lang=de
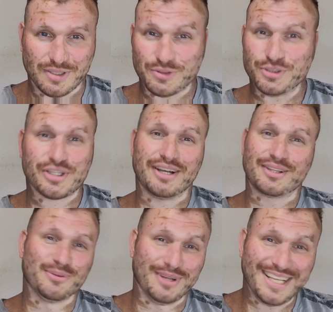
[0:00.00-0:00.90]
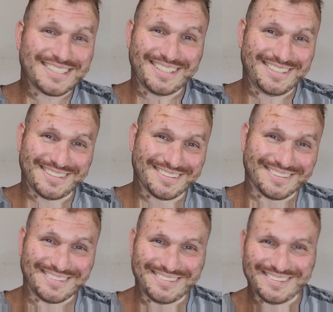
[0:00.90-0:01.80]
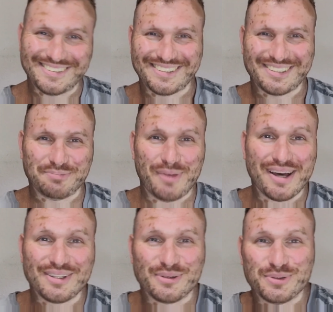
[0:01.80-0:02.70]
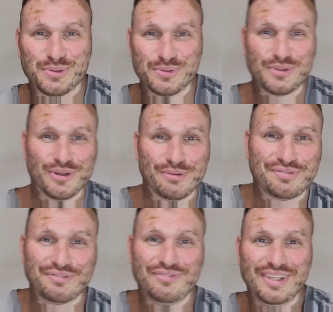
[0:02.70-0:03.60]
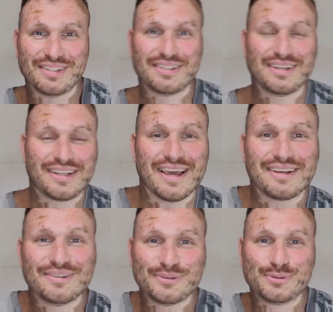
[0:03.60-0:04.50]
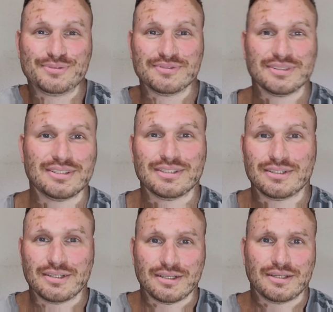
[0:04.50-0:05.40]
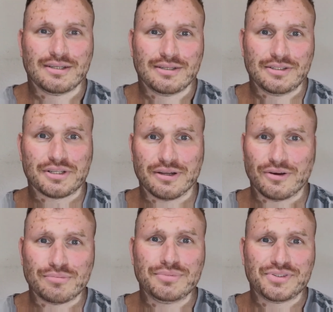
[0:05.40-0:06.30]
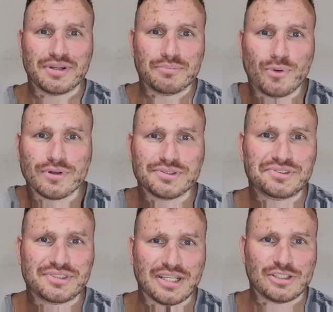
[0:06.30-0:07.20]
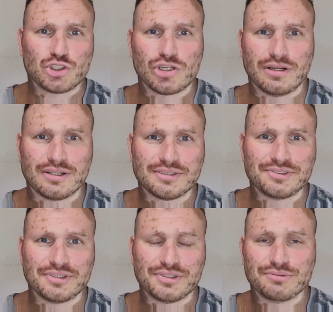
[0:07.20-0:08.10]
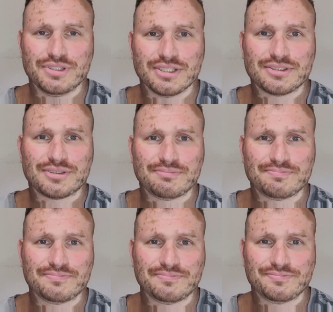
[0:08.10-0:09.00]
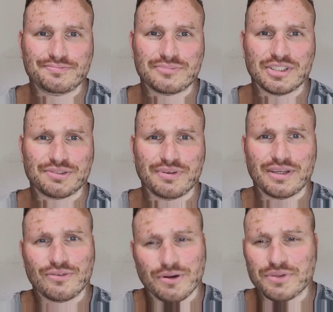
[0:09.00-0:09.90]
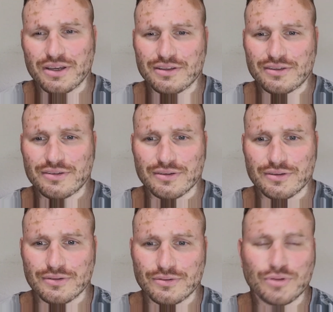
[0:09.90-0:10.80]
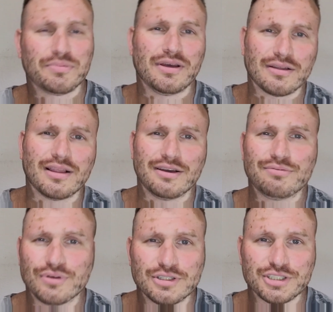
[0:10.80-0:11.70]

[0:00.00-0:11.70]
Also ich kann nicht nur lächeln und machen und tun, hüpfen wie ein Känguru. Ich kann auch ein bisschen am Brunnen zerschlagen sein, so wie jetzt. Deswegen kommt halt, äh, tut mir auch leid,